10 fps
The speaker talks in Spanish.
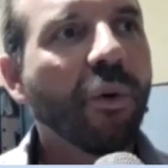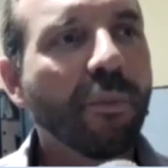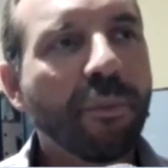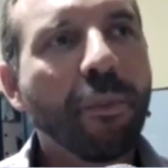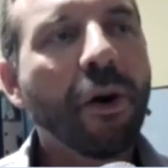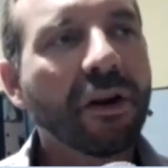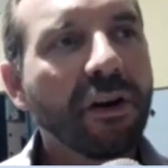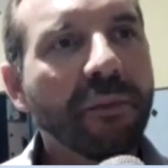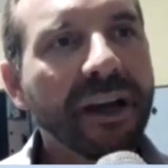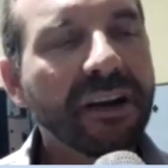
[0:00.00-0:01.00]
por
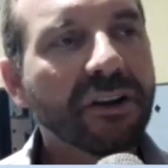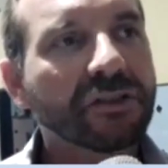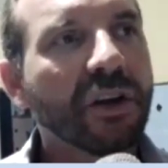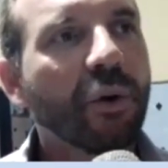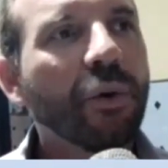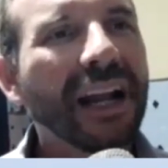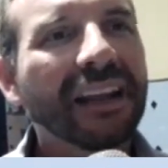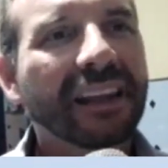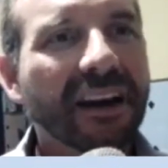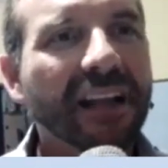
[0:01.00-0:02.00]
lo menos una
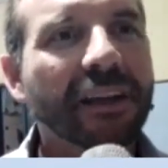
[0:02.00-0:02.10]
alternativa